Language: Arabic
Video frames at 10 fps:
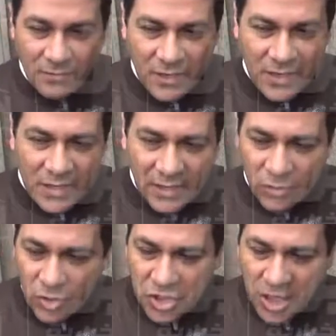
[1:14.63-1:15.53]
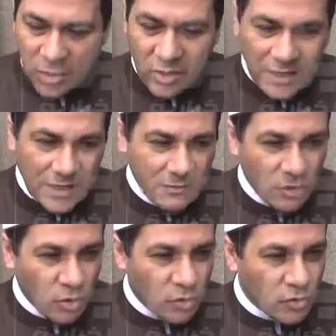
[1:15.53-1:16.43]
ما يعني نشاهده
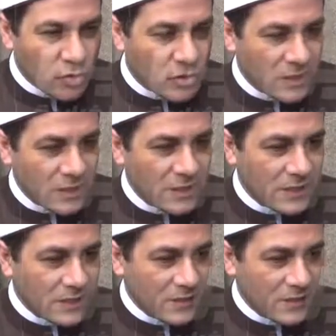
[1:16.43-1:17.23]
الآن من حضور آه،